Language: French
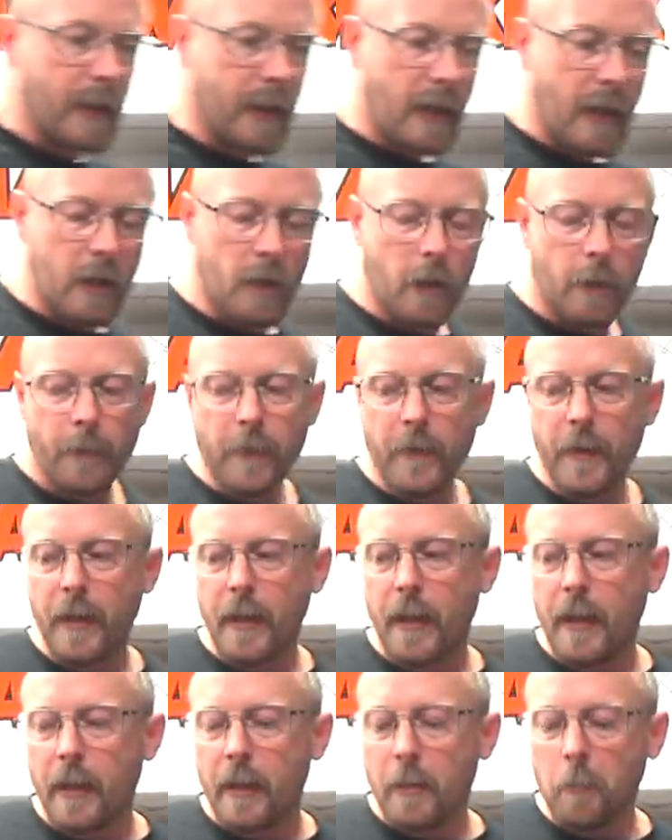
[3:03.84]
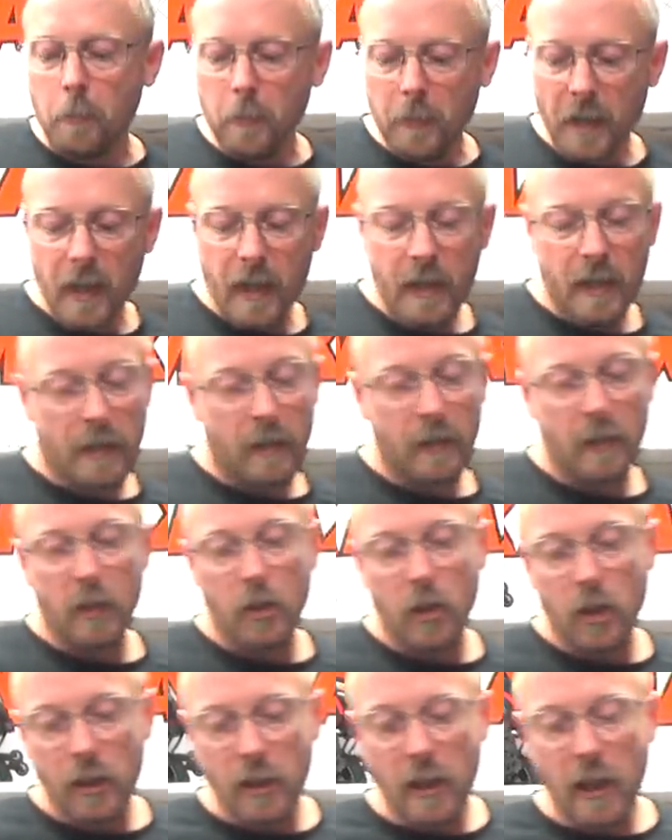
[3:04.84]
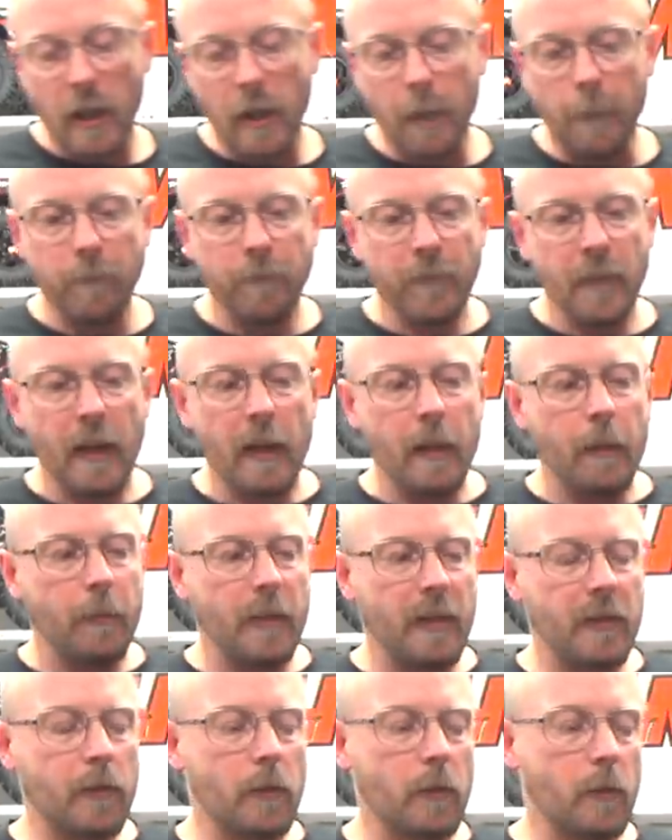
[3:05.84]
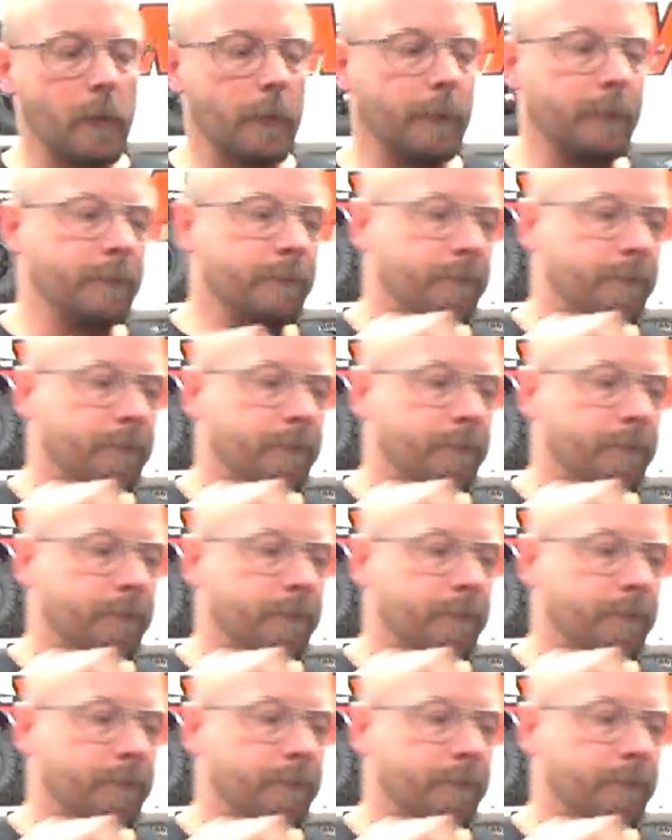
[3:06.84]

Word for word: cage mais c'était génial parce que